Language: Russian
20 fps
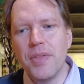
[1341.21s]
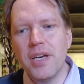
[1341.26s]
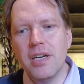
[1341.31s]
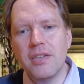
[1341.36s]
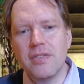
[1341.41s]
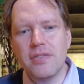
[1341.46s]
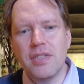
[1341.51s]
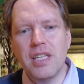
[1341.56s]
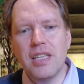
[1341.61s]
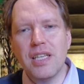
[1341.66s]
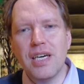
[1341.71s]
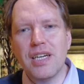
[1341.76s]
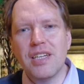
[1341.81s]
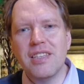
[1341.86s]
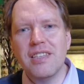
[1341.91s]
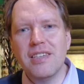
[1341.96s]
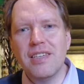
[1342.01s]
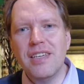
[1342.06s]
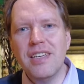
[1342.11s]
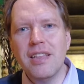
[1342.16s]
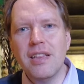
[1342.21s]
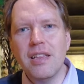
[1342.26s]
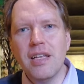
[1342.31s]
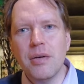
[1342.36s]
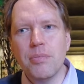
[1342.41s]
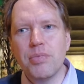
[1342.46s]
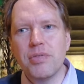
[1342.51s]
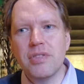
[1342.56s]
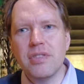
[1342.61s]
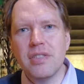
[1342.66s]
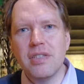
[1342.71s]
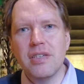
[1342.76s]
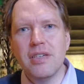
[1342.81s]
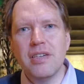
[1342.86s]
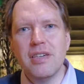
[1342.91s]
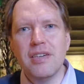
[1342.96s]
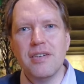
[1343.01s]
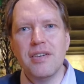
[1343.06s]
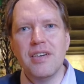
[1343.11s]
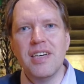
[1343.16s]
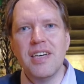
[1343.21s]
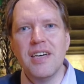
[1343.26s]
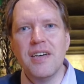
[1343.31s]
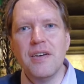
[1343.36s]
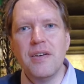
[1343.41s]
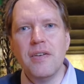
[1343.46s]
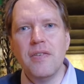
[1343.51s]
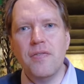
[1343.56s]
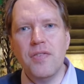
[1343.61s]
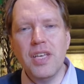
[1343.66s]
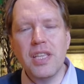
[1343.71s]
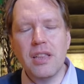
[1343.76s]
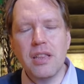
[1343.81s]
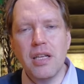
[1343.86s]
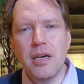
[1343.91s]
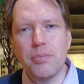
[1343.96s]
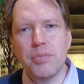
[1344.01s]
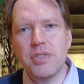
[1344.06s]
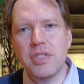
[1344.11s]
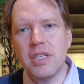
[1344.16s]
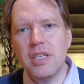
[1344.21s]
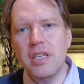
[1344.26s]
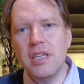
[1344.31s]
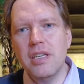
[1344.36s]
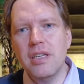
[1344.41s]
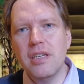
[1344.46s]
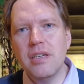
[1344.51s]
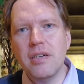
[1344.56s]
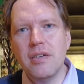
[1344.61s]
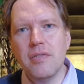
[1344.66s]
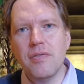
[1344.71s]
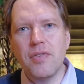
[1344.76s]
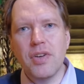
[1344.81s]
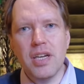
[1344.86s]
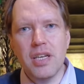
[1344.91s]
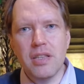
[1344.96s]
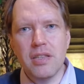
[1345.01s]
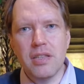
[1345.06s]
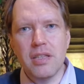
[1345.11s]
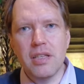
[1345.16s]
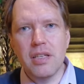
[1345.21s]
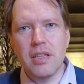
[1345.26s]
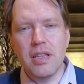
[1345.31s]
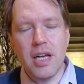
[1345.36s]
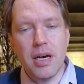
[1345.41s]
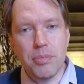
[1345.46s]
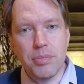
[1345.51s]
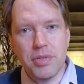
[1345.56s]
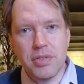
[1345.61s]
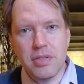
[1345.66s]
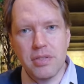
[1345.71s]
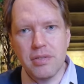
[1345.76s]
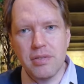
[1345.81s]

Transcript: э, стандарты KidLabs, FitLabs и FriendLabs